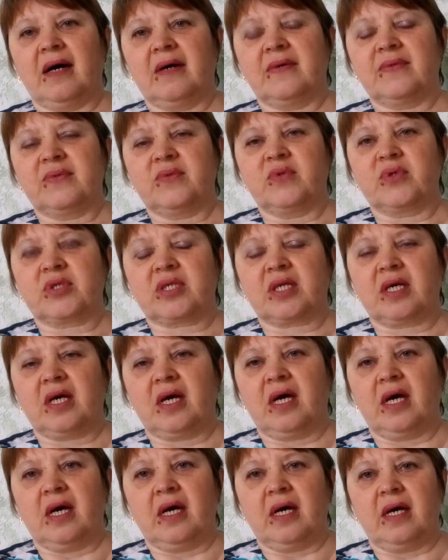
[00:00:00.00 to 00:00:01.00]
Вот.
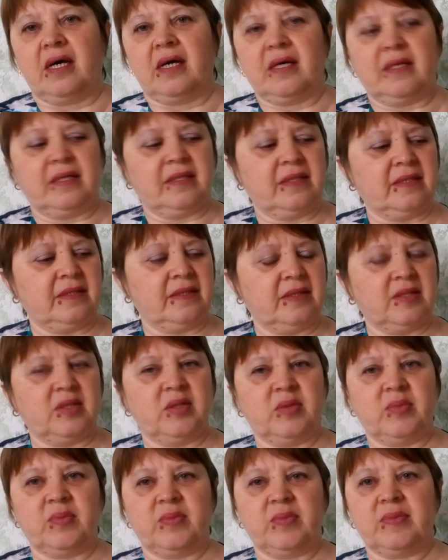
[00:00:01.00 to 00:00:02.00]

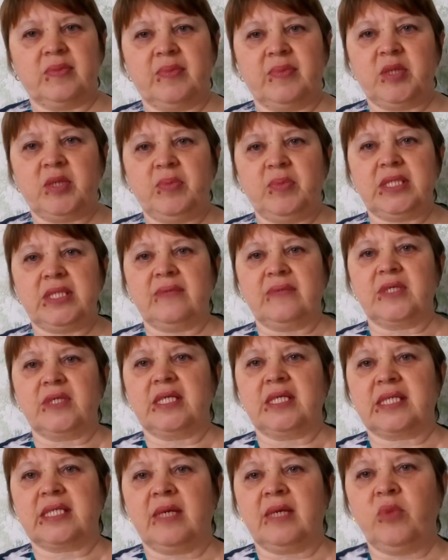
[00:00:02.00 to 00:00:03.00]
Эм,
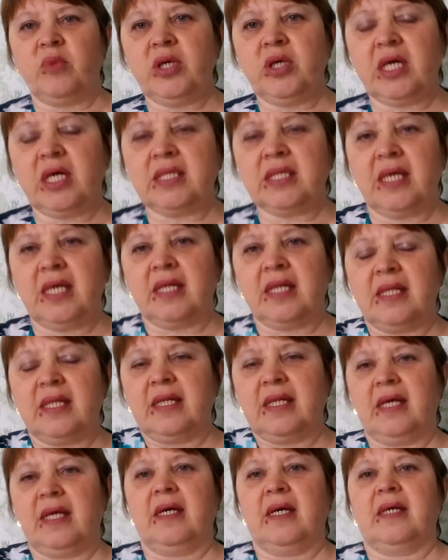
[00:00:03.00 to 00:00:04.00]
подписывайтесь на мой канал.